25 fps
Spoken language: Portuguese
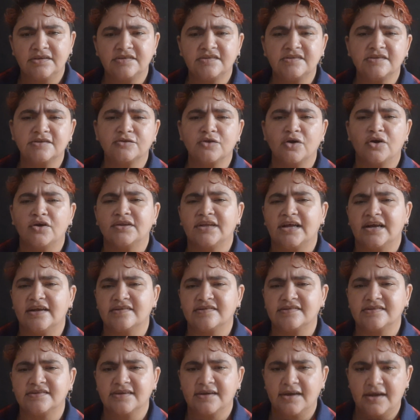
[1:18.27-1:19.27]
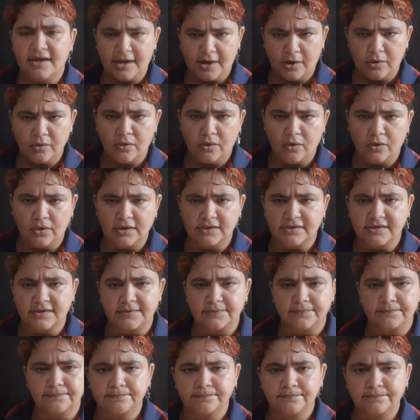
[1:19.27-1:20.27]
e se tornasse
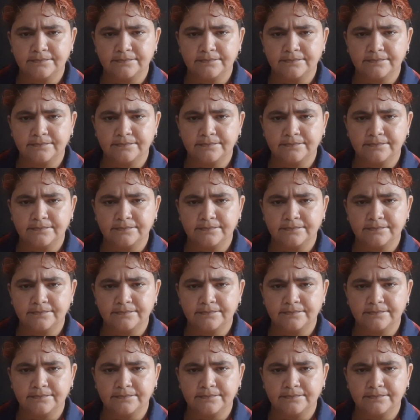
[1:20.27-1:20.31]
alcoólatra.